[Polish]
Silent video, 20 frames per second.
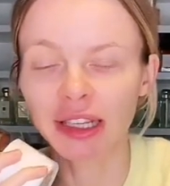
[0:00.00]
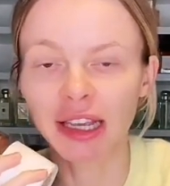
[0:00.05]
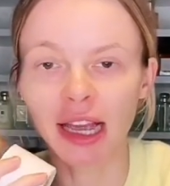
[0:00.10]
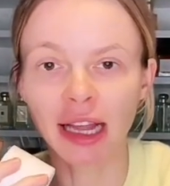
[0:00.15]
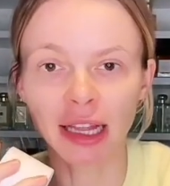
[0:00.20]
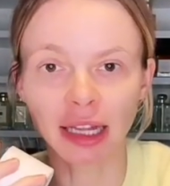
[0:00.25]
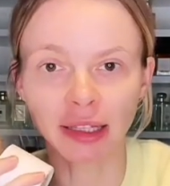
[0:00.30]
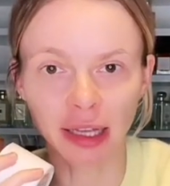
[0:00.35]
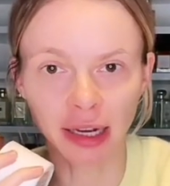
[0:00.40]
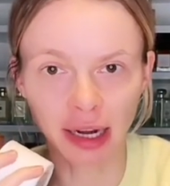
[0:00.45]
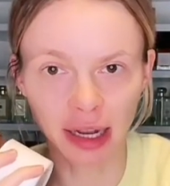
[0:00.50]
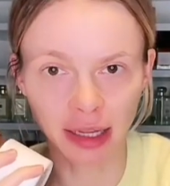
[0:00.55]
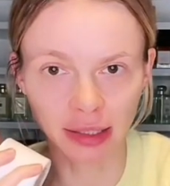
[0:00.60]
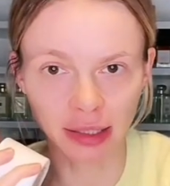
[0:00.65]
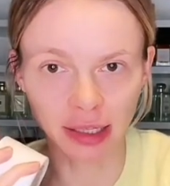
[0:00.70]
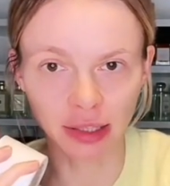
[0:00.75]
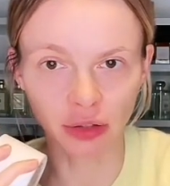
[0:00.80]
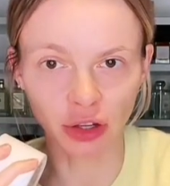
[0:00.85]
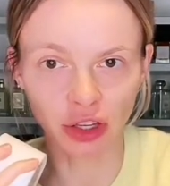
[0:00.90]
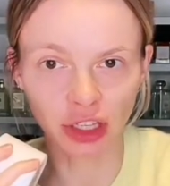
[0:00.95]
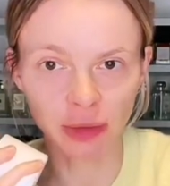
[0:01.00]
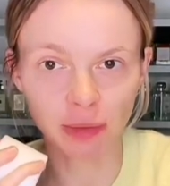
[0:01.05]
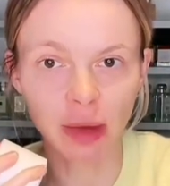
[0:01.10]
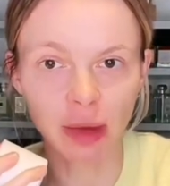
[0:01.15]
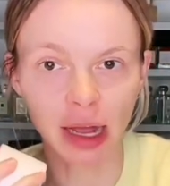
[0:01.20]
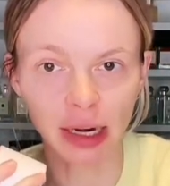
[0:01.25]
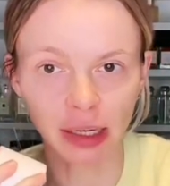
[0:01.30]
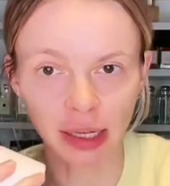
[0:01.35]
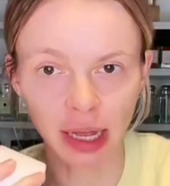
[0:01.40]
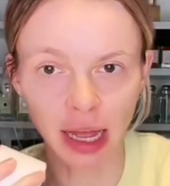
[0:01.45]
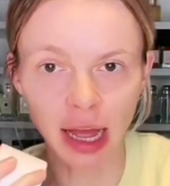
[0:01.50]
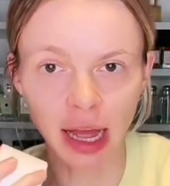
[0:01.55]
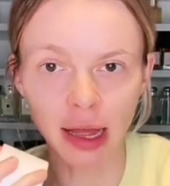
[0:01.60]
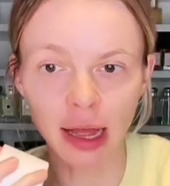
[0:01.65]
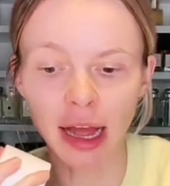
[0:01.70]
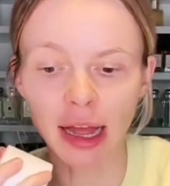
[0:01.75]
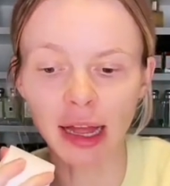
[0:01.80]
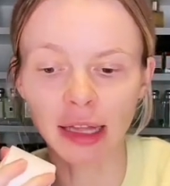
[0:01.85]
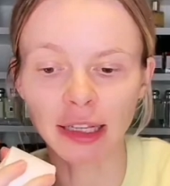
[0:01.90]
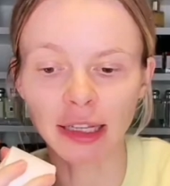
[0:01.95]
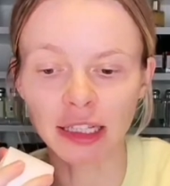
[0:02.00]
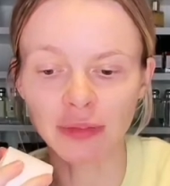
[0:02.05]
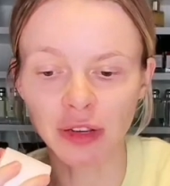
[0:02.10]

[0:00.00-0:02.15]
Tiziana Terenci, to jest marka,